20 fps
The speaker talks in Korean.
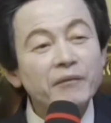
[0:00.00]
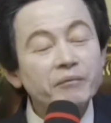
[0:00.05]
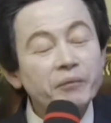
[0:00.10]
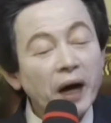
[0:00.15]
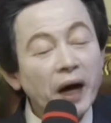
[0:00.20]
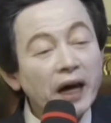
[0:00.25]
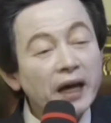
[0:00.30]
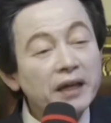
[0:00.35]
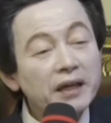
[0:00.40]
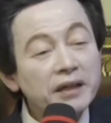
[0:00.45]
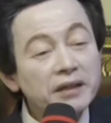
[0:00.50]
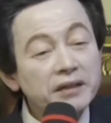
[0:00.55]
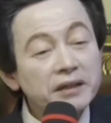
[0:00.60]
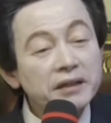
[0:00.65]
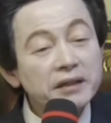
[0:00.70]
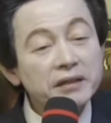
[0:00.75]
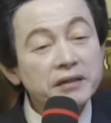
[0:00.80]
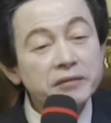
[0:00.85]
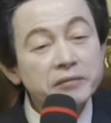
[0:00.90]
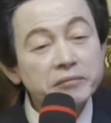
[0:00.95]

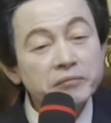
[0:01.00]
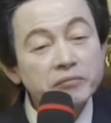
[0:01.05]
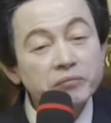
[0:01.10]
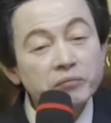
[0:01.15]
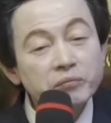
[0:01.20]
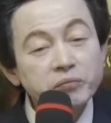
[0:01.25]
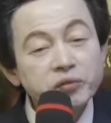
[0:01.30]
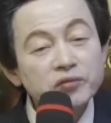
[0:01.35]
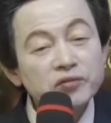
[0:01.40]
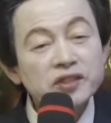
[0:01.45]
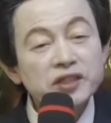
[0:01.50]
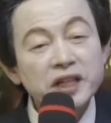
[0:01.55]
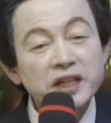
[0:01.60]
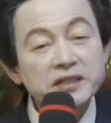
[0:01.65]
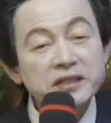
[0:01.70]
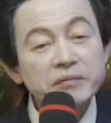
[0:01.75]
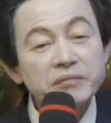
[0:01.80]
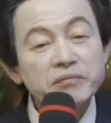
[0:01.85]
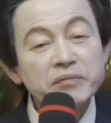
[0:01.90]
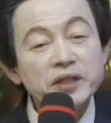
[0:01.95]
바위를
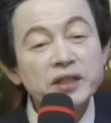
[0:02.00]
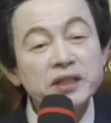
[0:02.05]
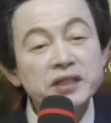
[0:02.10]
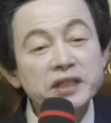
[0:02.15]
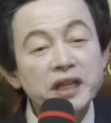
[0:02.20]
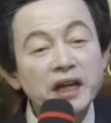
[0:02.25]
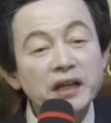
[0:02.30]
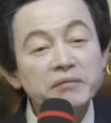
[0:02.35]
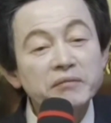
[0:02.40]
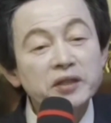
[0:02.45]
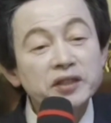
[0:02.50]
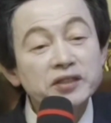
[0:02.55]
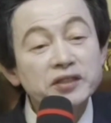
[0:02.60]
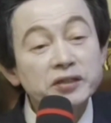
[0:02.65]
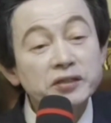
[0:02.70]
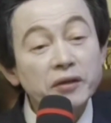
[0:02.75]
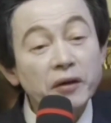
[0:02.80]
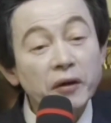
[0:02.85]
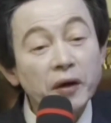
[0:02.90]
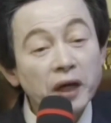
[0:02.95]
분쇄해서 미세한
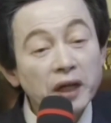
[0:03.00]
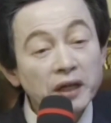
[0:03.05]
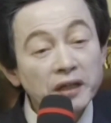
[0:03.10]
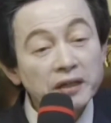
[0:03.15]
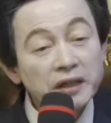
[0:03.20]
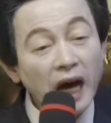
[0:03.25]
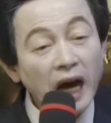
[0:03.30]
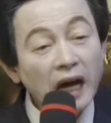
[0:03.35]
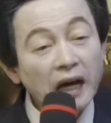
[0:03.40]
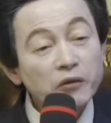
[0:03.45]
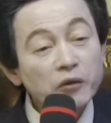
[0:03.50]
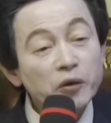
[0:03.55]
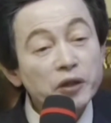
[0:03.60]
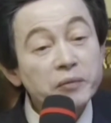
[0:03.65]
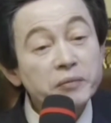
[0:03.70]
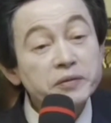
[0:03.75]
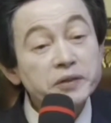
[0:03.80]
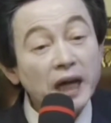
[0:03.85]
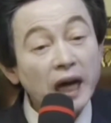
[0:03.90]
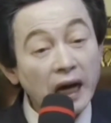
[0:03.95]
먼지로 나노
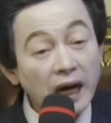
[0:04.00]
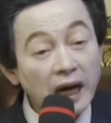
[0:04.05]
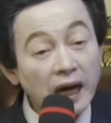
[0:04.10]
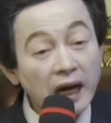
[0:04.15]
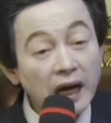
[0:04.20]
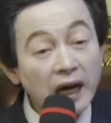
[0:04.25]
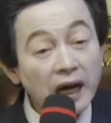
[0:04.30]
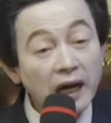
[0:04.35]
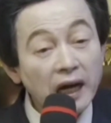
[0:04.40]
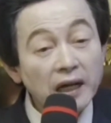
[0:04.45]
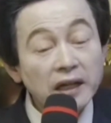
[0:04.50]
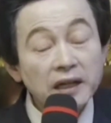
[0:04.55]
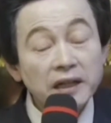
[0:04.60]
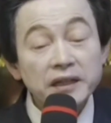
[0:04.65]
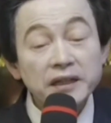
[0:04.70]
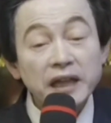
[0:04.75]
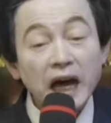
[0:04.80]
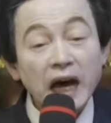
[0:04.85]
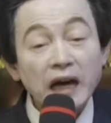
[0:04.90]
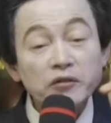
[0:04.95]
입자,
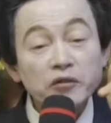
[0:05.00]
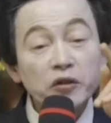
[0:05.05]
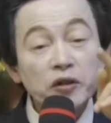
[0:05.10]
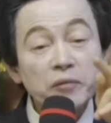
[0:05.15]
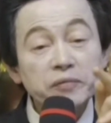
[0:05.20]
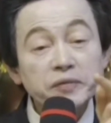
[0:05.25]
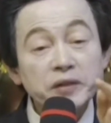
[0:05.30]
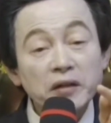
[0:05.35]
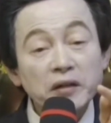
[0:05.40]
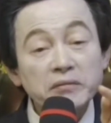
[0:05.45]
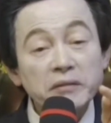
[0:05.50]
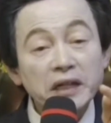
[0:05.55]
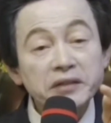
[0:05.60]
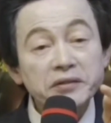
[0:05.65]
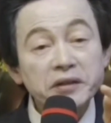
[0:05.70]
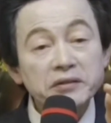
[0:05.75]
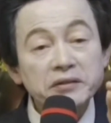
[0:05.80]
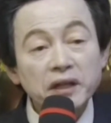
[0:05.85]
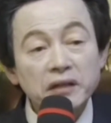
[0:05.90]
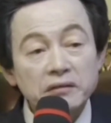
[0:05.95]
나노 입자로
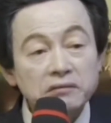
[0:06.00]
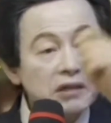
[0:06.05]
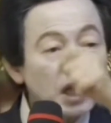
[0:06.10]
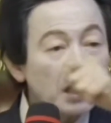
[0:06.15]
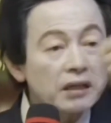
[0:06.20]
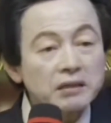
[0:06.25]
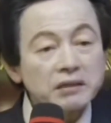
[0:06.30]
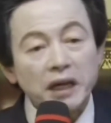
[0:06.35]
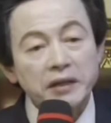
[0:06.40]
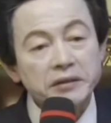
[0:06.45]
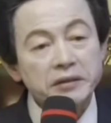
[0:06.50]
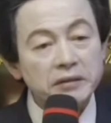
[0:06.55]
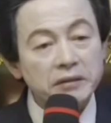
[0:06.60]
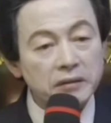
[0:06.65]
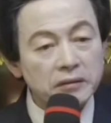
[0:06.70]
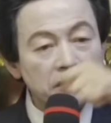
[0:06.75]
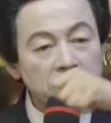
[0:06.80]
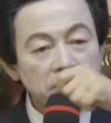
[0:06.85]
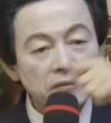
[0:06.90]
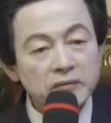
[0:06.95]
만들 때는 따라다녀.
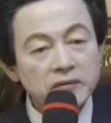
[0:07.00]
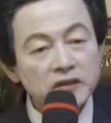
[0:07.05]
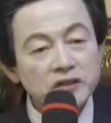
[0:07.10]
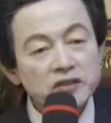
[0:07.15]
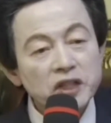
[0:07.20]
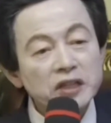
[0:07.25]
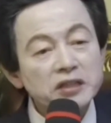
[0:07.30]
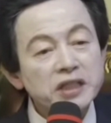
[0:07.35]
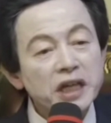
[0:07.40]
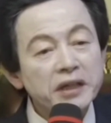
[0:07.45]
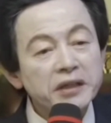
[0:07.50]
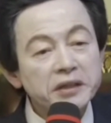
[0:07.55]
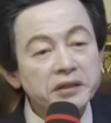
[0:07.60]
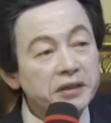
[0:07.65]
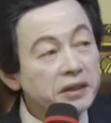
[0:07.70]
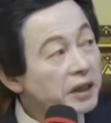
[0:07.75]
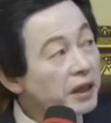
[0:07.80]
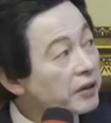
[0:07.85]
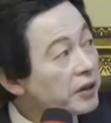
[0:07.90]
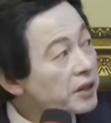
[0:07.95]

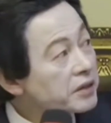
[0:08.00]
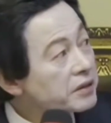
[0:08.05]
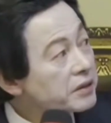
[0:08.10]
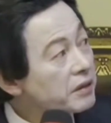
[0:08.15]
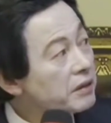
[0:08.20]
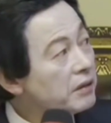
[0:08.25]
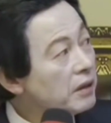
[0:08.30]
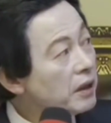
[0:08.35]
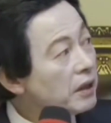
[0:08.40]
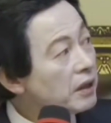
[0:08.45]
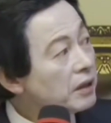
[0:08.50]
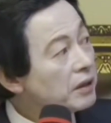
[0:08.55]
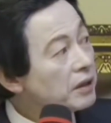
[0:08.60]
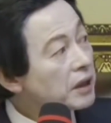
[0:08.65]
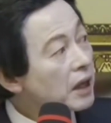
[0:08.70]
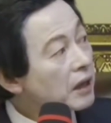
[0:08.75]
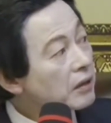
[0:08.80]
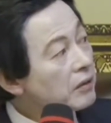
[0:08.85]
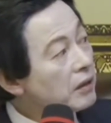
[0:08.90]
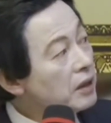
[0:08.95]
전자기력에 의해서
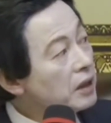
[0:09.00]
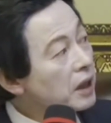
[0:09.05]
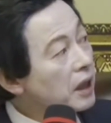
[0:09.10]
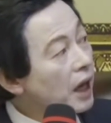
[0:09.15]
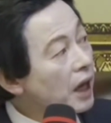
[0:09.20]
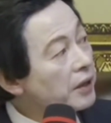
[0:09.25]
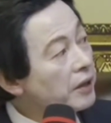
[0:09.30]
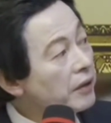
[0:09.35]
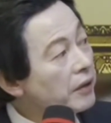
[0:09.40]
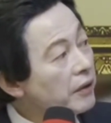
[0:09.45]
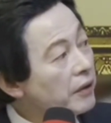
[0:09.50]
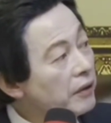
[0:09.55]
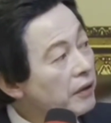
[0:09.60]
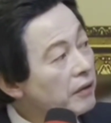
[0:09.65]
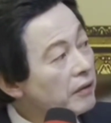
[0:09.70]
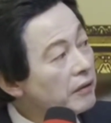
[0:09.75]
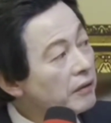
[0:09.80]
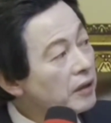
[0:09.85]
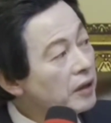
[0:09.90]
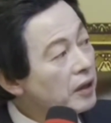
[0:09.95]
이게 끌려가요.
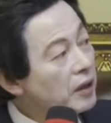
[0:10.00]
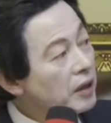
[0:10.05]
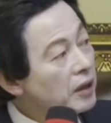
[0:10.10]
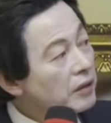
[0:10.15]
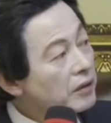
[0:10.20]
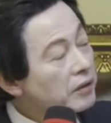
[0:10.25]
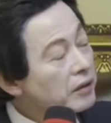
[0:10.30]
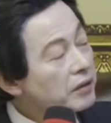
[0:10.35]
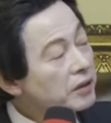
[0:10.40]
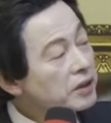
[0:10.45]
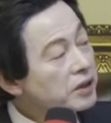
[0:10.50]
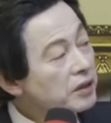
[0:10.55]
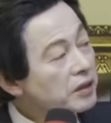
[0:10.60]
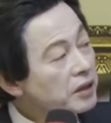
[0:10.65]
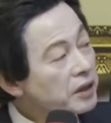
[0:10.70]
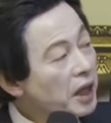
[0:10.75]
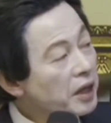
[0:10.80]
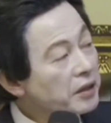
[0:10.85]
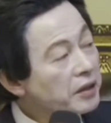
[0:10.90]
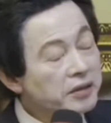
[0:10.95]

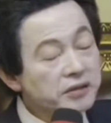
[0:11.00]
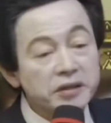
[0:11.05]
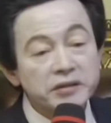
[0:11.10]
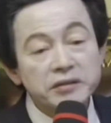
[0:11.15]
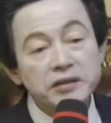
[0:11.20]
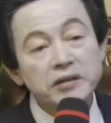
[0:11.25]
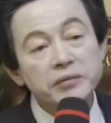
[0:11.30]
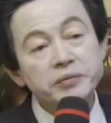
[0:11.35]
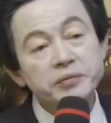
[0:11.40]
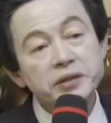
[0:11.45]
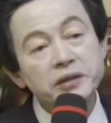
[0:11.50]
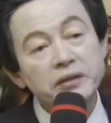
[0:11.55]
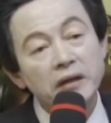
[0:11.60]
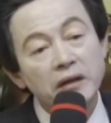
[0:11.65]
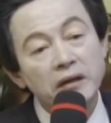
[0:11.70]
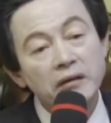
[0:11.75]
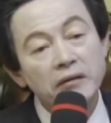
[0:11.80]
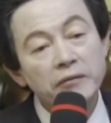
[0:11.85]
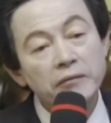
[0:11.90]
거기서는 경계선이 없어.